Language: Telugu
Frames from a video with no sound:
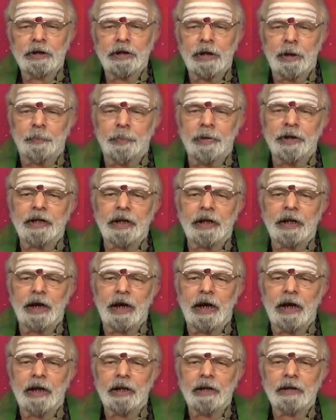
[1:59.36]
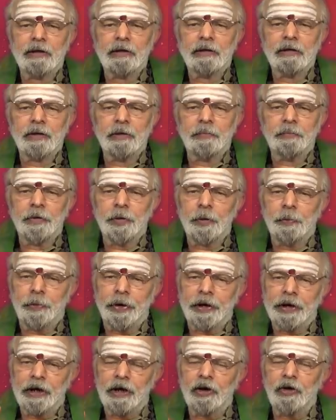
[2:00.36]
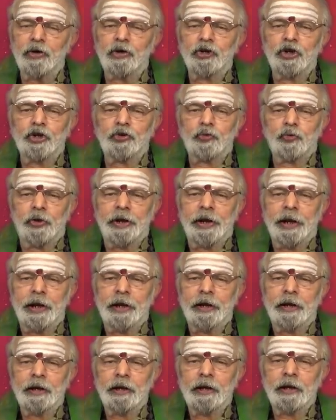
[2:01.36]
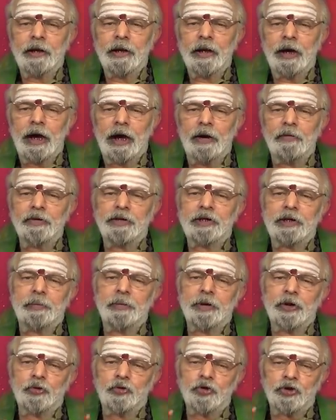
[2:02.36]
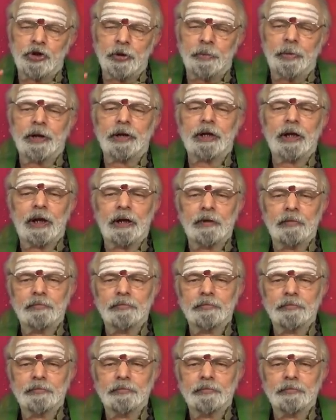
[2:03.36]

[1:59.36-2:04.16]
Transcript: తప్పనిసరిగా మీరు పరిగణలోకి తీసుకొని ఆ విషయం మీద దృష్టి పెట్టాలి